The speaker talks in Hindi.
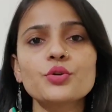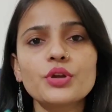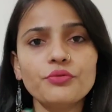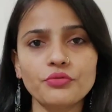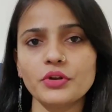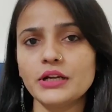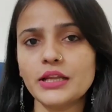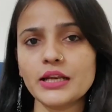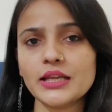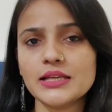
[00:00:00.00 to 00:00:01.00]
क्योंकि
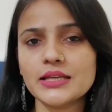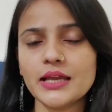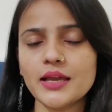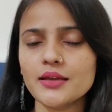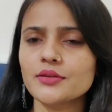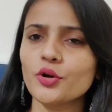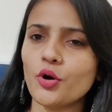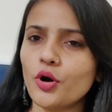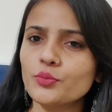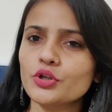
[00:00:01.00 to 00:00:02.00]
विंटर के लिए ये
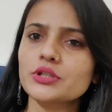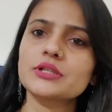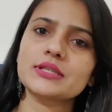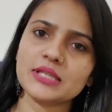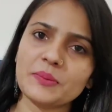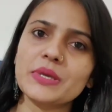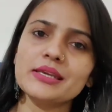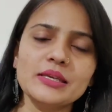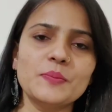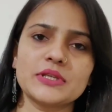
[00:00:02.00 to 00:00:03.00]
ऑलमोस्ट
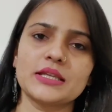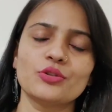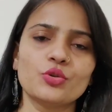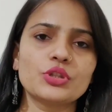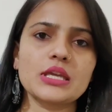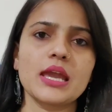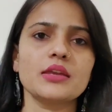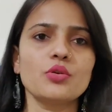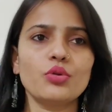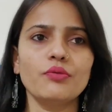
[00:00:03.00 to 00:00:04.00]
सभी की पसंद होती
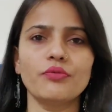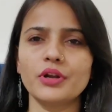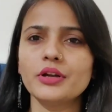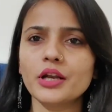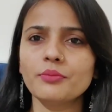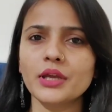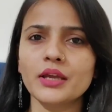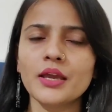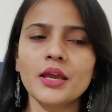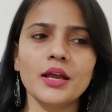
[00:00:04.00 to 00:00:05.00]
है क्योंकि विंटर में
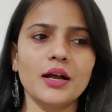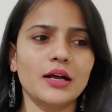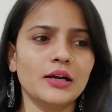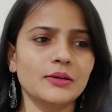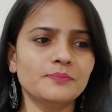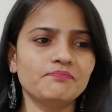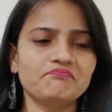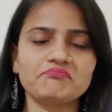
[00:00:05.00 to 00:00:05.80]
आ,